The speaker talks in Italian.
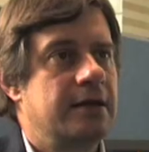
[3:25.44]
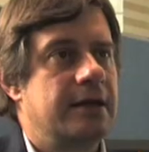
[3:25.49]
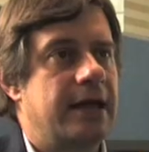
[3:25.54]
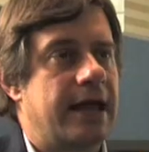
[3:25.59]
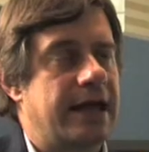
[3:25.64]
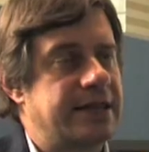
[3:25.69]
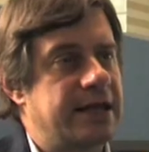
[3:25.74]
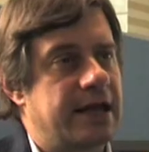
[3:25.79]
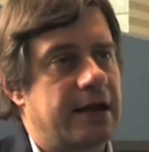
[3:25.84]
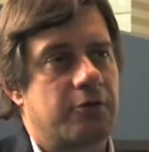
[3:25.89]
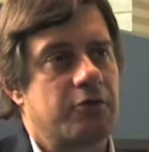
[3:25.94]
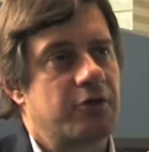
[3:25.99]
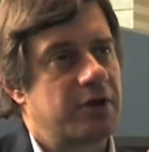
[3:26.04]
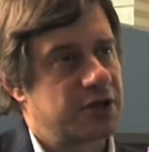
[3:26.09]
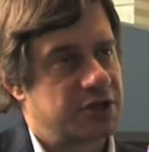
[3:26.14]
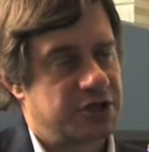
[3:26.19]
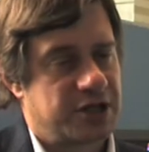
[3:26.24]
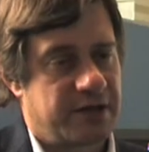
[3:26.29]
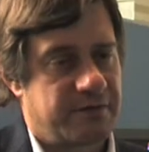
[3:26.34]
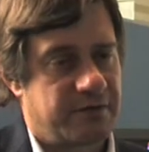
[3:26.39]
ed era uno che
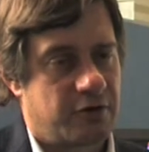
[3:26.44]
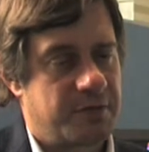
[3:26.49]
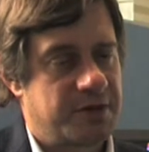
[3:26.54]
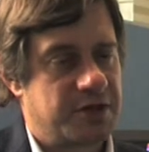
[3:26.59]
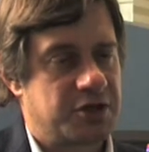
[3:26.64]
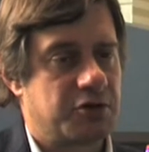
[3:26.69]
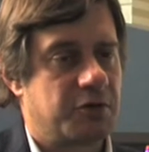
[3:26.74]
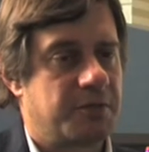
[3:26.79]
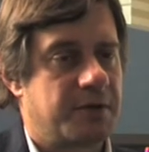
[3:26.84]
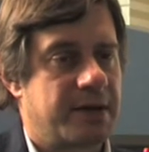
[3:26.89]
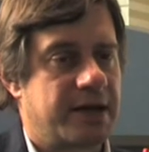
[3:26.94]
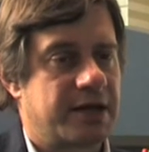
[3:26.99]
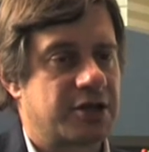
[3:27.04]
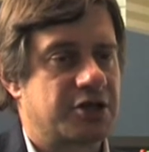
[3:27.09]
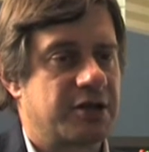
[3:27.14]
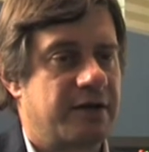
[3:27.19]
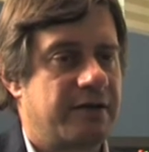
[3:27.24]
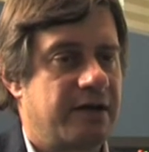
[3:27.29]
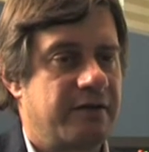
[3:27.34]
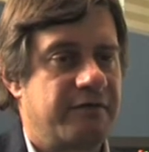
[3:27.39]
ce l'aveva, come dicevo prima, che
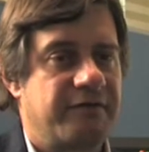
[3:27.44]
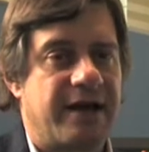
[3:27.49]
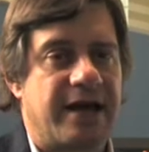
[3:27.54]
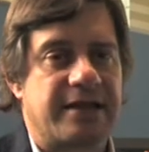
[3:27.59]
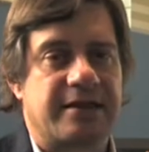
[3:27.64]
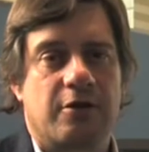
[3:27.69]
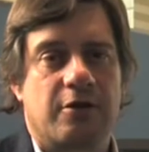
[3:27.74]
ce l'aveva fatta.